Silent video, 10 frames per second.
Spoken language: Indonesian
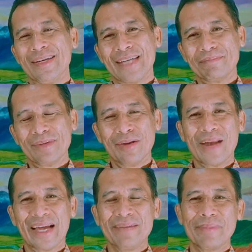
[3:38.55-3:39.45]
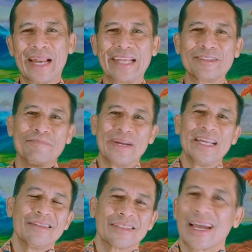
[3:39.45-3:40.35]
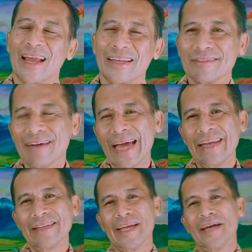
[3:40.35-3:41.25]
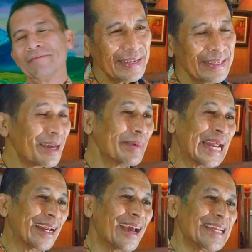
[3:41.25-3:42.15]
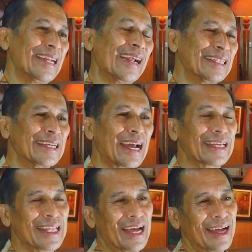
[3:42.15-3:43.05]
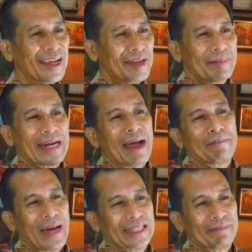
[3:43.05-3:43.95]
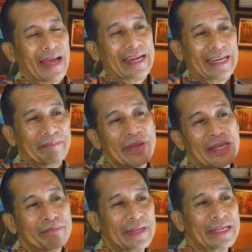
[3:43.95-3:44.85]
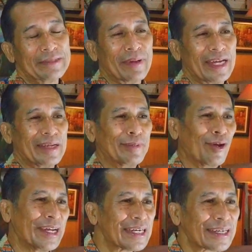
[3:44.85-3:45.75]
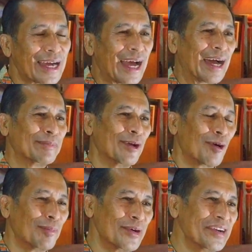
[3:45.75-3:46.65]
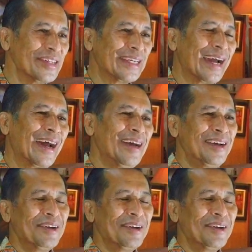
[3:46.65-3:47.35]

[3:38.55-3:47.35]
dan belum lagi menarik itu bening sekali itu airnya yang menarik lagi adalah ketika kita merapat, baik di Pink Beach, baik di Pulau Inka, Pulau Komodonya,